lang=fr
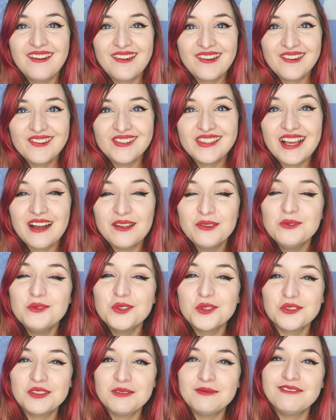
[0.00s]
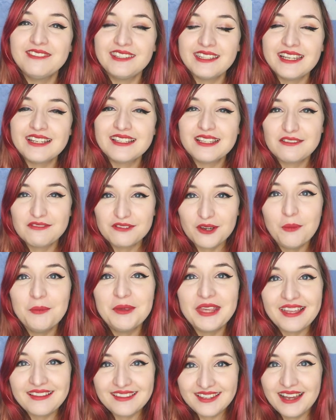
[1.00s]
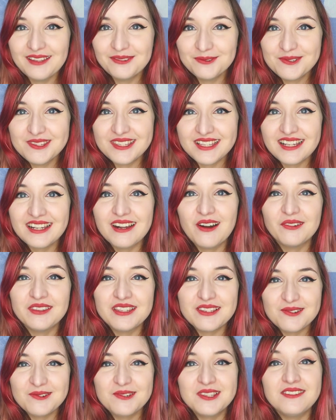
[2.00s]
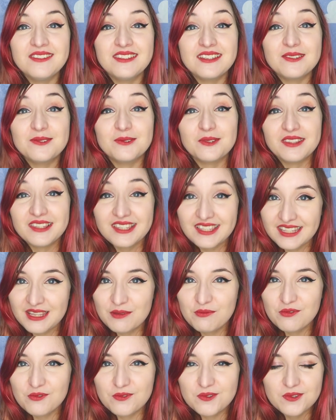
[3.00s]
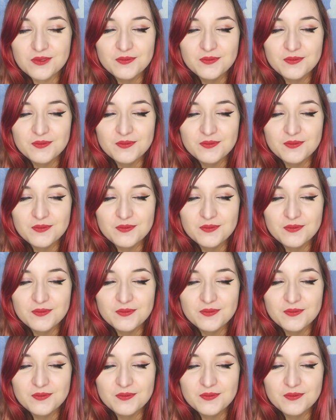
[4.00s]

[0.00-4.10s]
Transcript: Euh, il y a un nouveau film Phineas et Ferb qui a été annoncé en exclusivité sur Disney+.